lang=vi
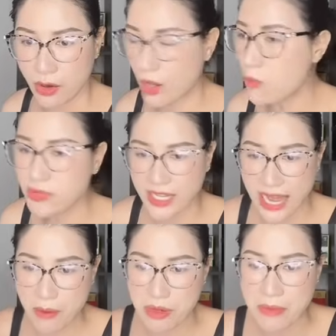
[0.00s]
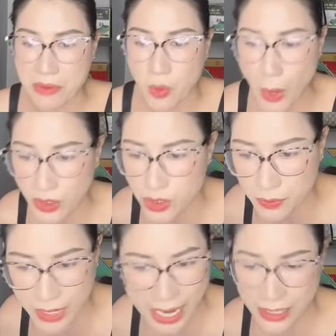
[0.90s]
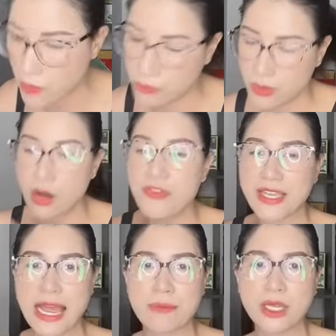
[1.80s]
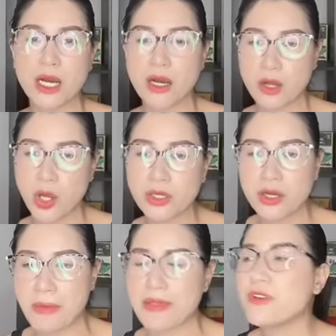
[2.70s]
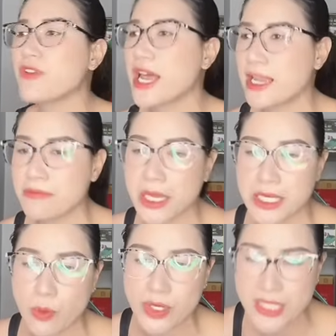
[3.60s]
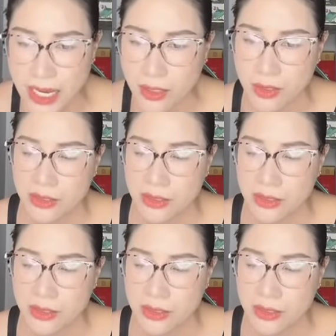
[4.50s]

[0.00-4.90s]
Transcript: không thể nào mình bảo mình quăng nó trong nhà đâu ở việt nam mình ở ờ, con ơi mẹ vất vả lắm mẹ đi quét rác